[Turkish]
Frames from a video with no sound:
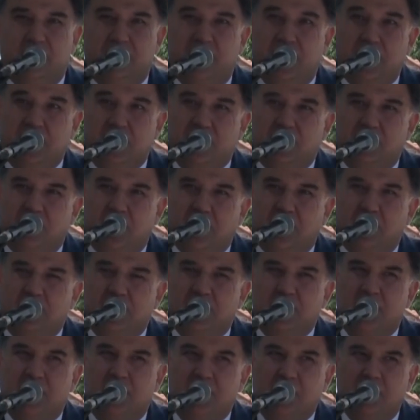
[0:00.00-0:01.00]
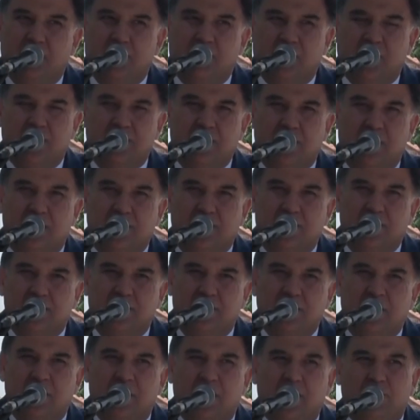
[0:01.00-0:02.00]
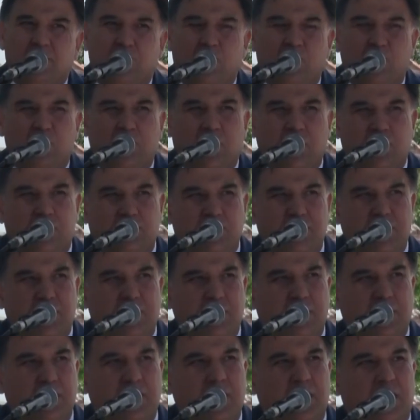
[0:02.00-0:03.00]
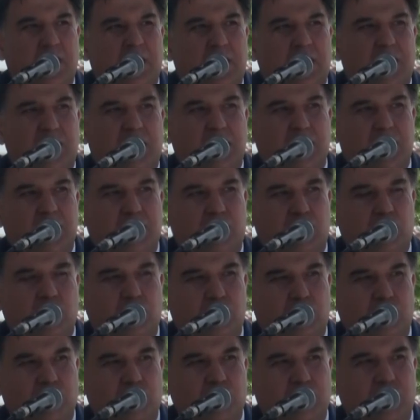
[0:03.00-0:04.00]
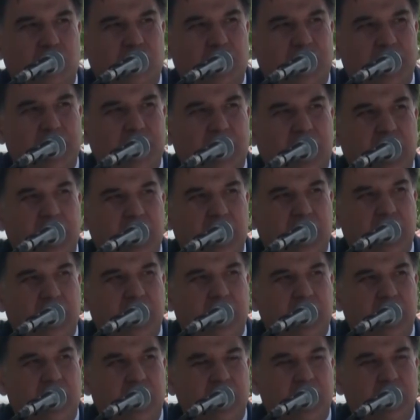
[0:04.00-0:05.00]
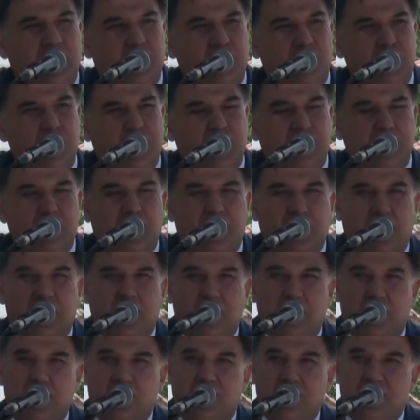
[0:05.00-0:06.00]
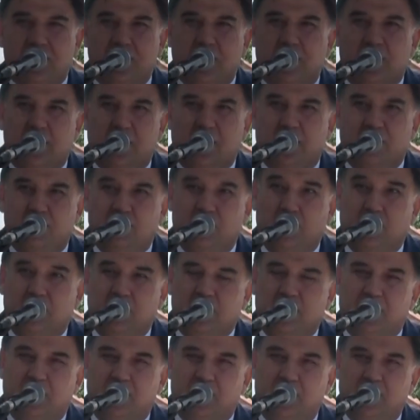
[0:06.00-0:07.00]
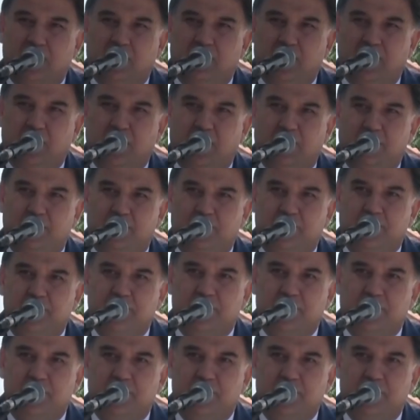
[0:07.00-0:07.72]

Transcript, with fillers: festivalimiz anlam kazansın, bölgemizin e, kültürünü ve tarihini dışarıdan gelen insanlara bunları tanıtabilirim.